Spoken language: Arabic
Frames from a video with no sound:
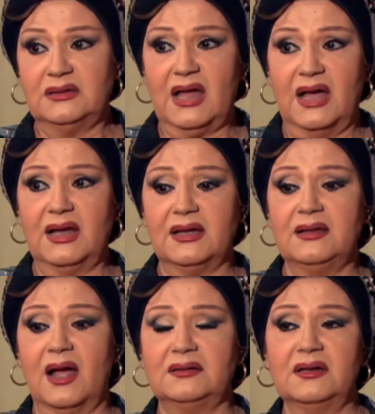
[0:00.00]
ده انت على
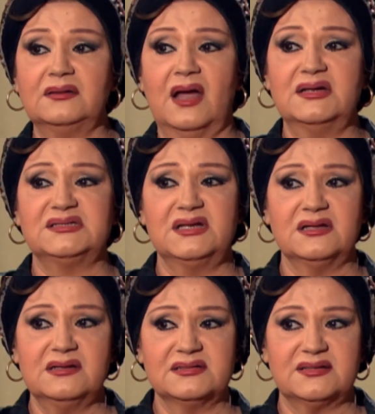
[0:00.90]
كده هتقطع
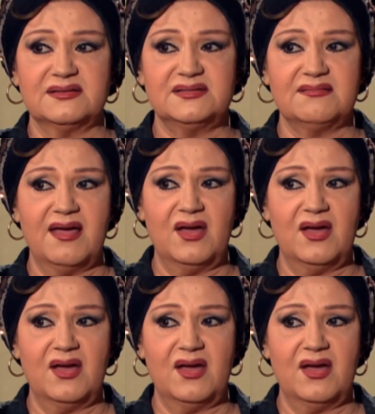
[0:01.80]
لسنة ناس كتير